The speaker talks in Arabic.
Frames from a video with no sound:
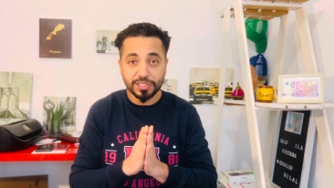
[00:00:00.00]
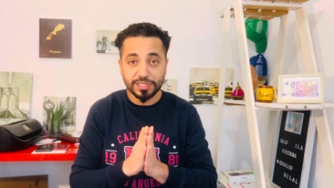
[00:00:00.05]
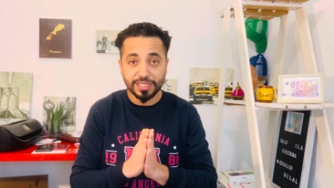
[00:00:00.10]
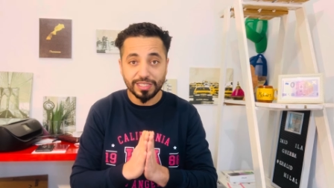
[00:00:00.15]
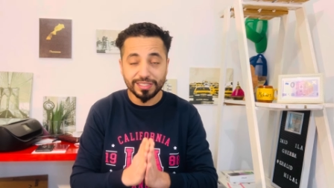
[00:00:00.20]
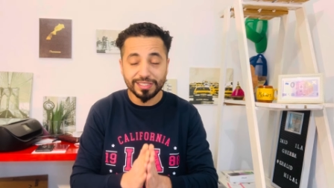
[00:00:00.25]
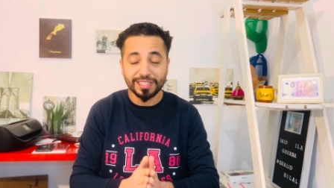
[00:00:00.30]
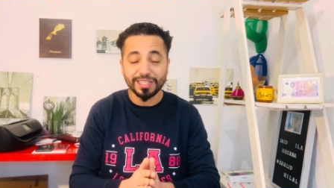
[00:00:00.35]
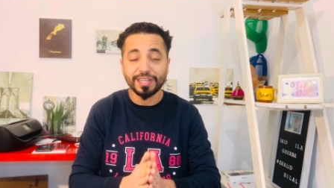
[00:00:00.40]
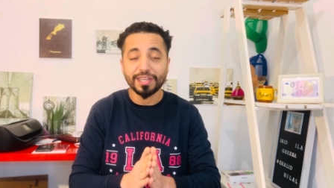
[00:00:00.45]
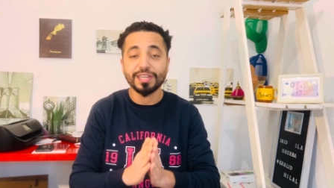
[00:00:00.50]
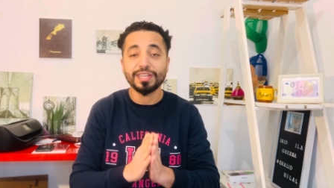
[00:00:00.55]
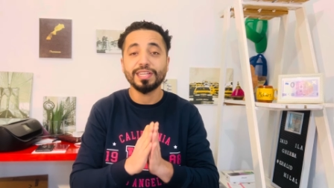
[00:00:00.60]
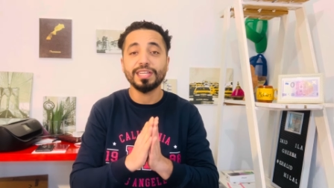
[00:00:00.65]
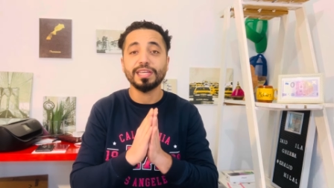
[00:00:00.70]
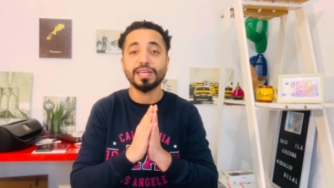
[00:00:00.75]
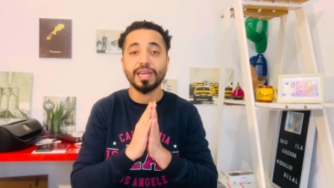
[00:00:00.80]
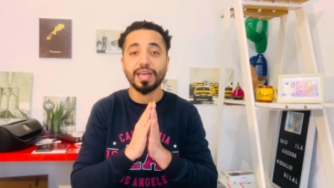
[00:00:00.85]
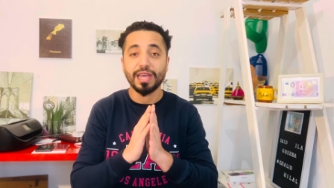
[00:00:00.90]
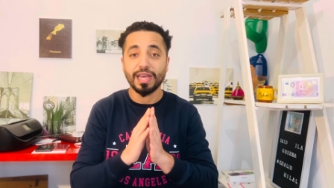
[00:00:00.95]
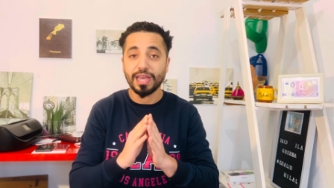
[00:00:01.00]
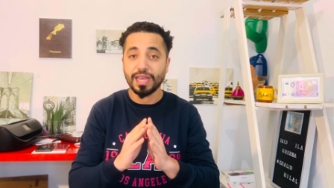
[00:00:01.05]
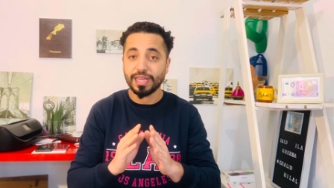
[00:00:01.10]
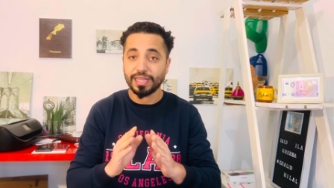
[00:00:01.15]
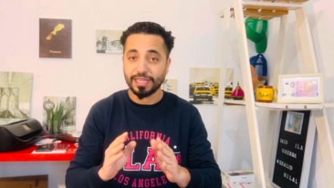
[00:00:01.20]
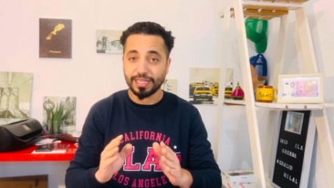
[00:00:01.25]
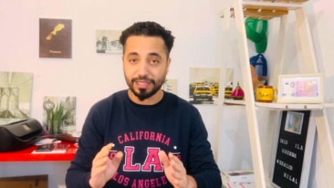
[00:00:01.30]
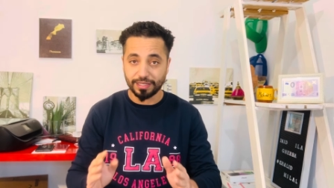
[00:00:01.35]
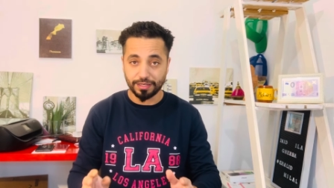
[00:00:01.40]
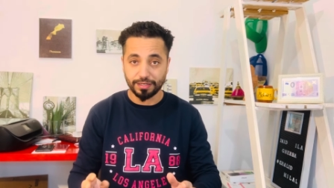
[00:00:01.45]
تاثير
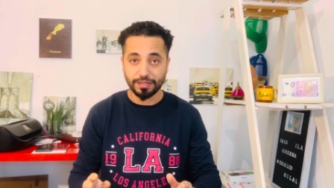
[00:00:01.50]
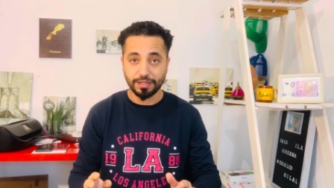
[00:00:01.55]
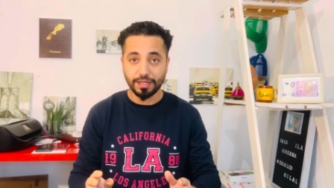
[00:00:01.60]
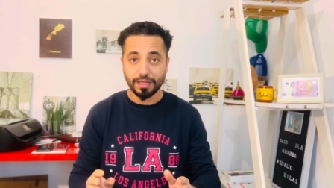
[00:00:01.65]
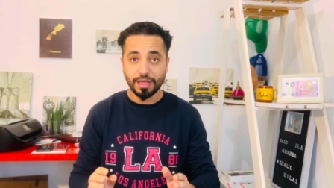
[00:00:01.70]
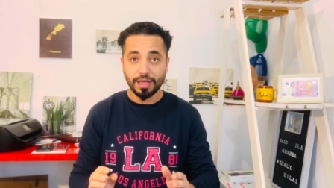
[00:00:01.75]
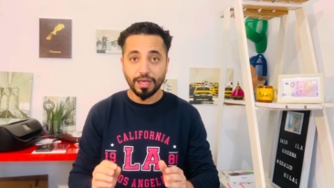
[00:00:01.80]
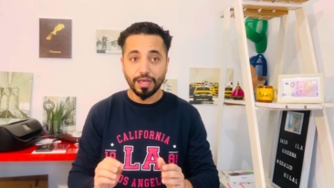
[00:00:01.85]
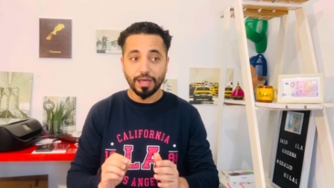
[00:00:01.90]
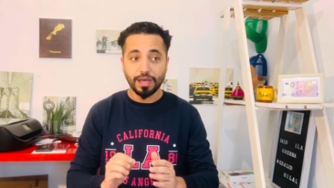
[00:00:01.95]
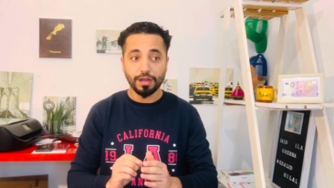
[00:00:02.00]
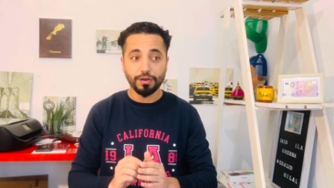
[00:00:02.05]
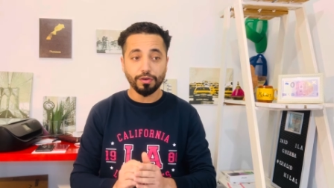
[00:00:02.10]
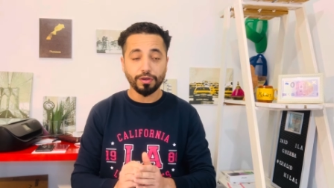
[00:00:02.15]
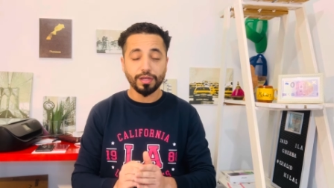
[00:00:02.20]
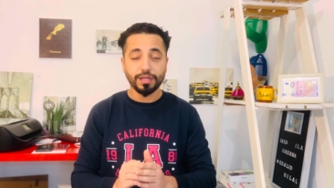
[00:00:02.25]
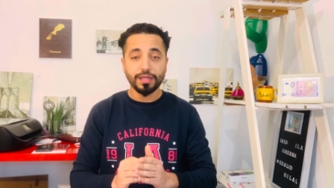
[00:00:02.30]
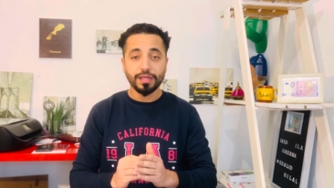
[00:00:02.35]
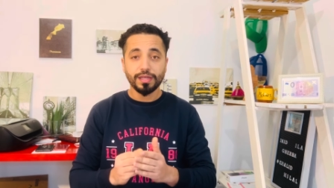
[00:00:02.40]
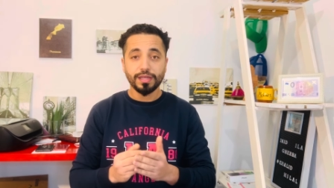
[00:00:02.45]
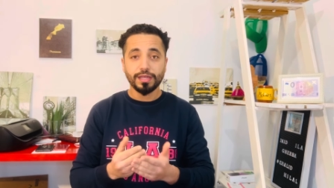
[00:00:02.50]
نهائيا الوغ